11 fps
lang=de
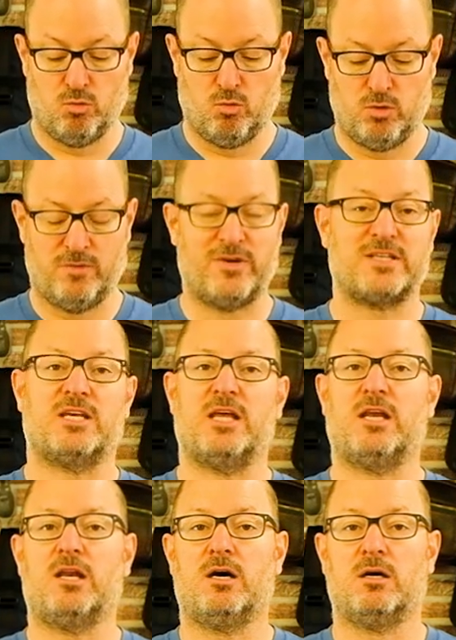
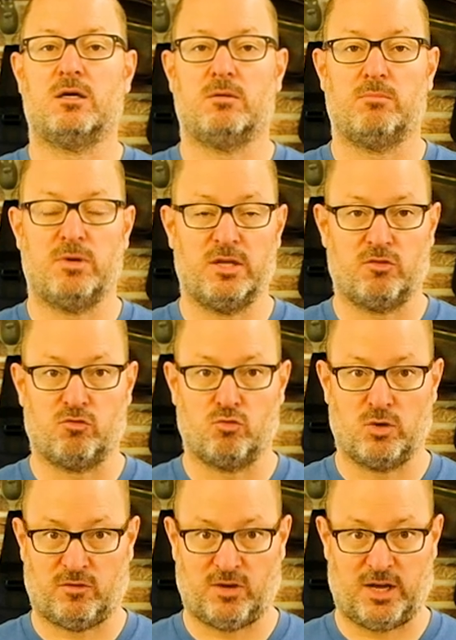universellen
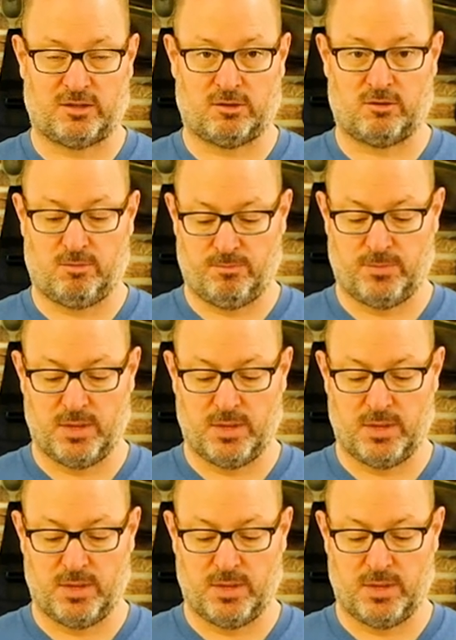Blitzfuß hat.